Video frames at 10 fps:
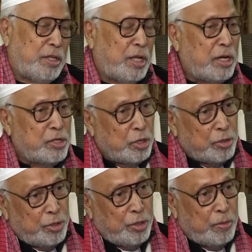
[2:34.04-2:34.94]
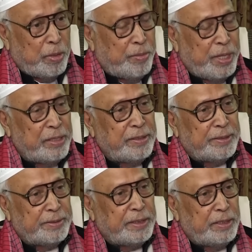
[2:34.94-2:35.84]
তারা সক্রিয়ভাবে
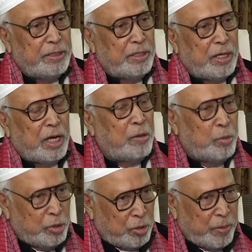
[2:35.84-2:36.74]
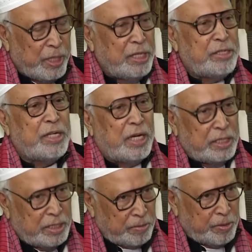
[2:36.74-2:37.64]
আলবদর বানিয়েছে
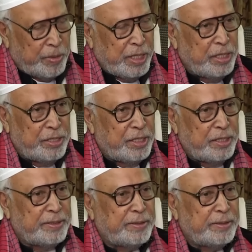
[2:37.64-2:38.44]
আলশামস বানিয়েছে